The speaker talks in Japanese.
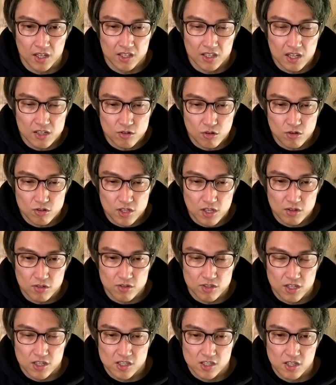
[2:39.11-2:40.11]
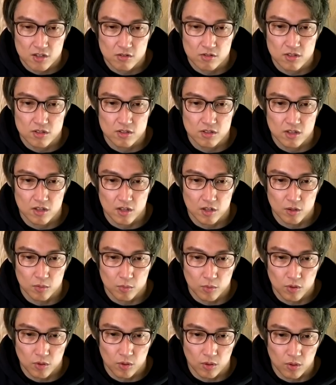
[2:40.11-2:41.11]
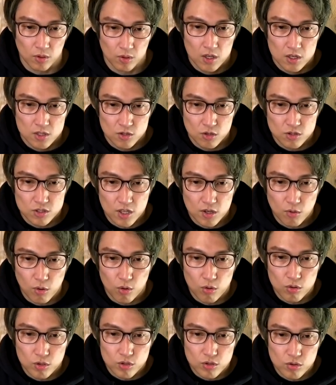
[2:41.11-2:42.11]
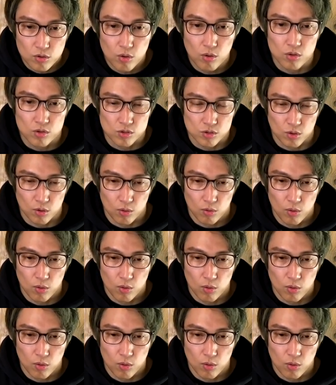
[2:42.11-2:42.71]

北朝鮮と接してるんですけれども、そして黒竜交渉。